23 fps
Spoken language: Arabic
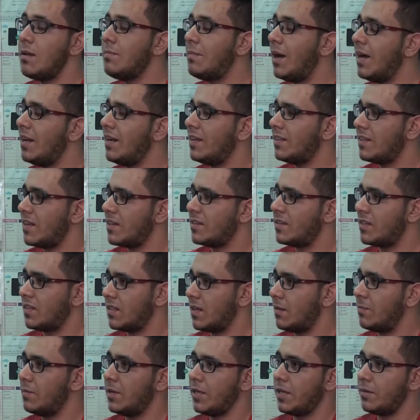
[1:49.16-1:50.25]
المحل
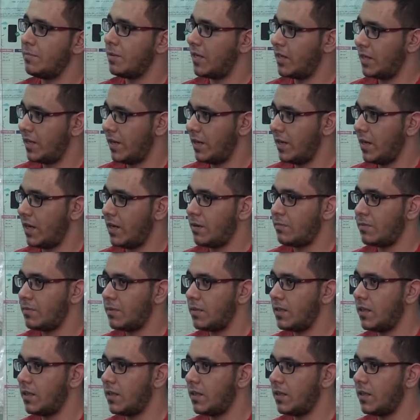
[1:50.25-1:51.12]
تاسس قبليه بكثير يعني